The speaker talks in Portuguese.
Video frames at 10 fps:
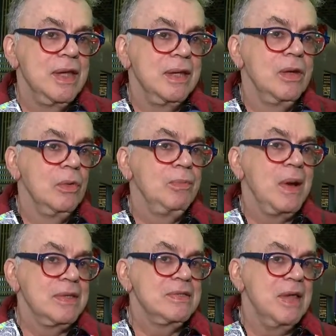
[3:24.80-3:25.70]
dizer que eu
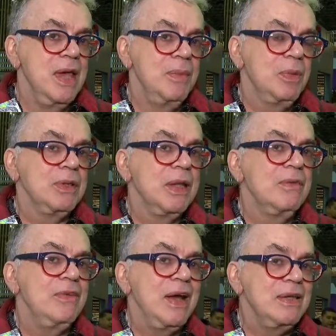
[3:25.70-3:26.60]
passei por
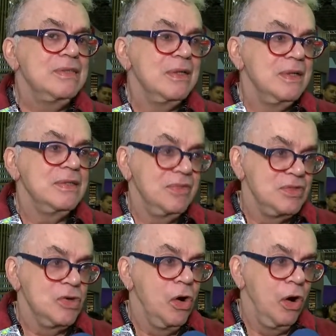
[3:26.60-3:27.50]
várias
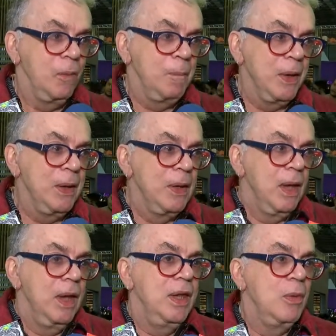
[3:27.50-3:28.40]
tentativas de golpe
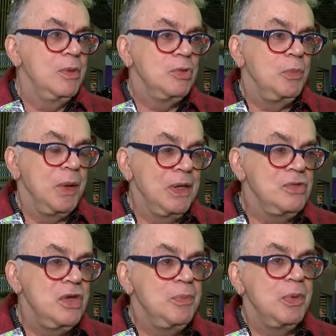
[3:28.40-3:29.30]
e eu me
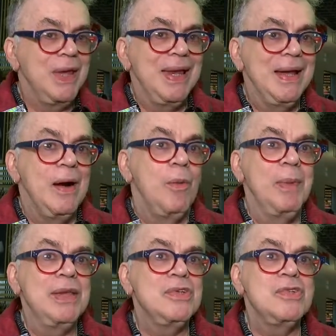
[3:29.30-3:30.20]
surpreendi porque
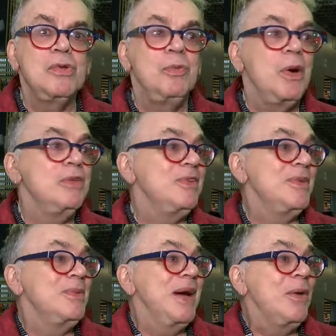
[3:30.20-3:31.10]
legalmente a gente não pode
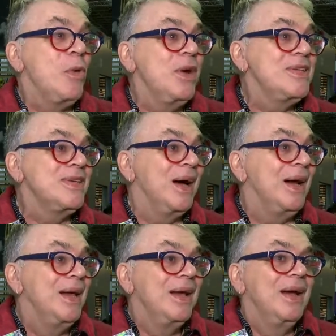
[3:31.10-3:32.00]
fazer muita
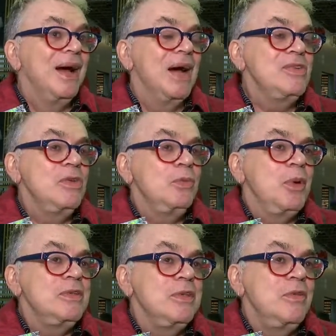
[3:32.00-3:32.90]
coisa. A gente não
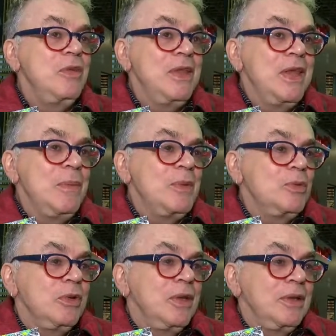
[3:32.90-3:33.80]
pode se defender, a
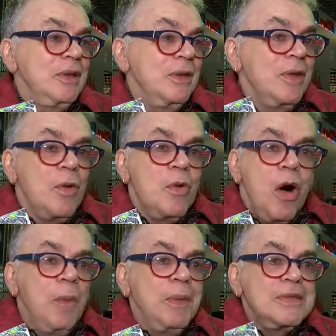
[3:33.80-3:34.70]
pessoa está tentando dar um
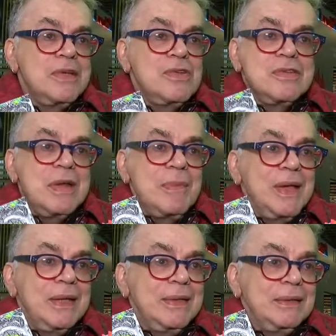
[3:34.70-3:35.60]
golpe, a gente sabe
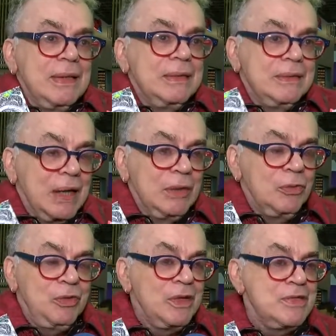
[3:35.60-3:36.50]
que ela está
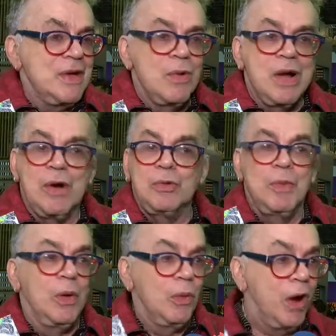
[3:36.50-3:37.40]
tentando financiar um carro no
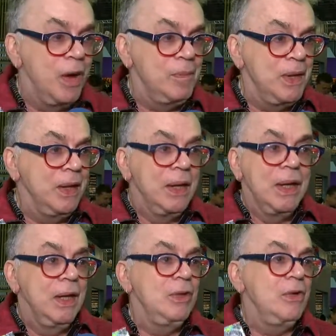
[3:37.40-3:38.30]
meu nome,
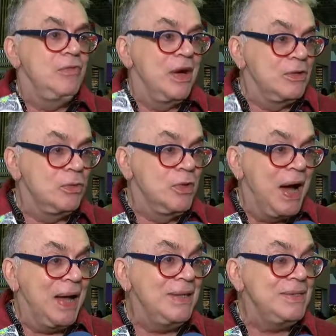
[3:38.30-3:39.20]
indo a vários
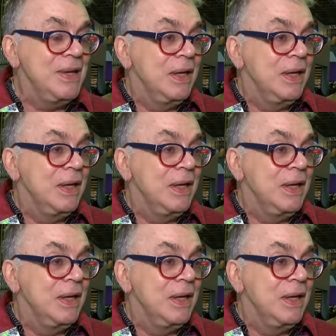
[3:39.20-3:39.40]
lugares